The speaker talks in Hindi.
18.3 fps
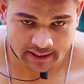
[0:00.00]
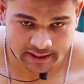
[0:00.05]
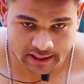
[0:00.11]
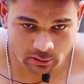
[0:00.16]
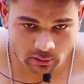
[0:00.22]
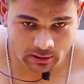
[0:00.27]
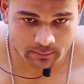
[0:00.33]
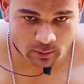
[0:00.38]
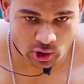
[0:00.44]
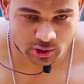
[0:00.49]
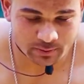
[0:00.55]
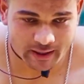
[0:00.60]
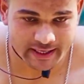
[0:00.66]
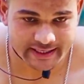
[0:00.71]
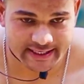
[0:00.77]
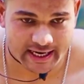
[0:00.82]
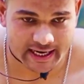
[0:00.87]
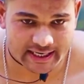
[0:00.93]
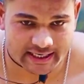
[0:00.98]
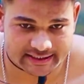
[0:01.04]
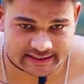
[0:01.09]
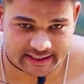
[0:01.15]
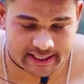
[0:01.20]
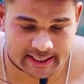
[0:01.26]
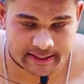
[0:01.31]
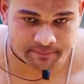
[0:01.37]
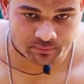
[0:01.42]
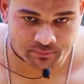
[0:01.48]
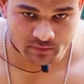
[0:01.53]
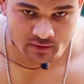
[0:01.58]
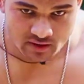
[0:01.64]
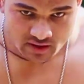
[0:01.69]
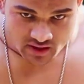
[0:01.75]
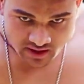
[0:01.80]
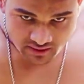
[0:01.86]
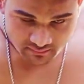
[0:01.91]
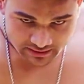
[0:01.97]
कि कोई बहुत भाई क्या करते हैं
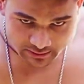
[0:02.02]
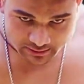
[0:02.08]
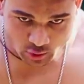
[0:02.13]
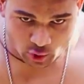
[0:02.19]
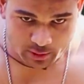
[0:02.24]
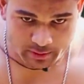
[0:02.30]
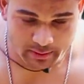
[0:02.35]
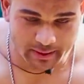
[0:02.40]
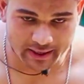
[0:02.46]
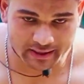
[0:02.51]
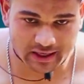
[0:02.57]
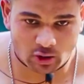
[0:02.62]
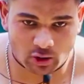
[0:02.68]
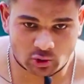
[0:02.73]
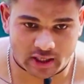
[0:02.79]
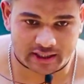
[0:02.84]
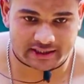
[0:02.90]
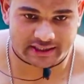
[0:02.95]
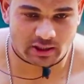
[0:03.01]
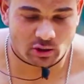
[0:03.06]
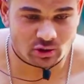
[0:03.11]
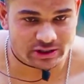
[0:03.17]
मतलब कोई भी वर्कआउट करते हैं ना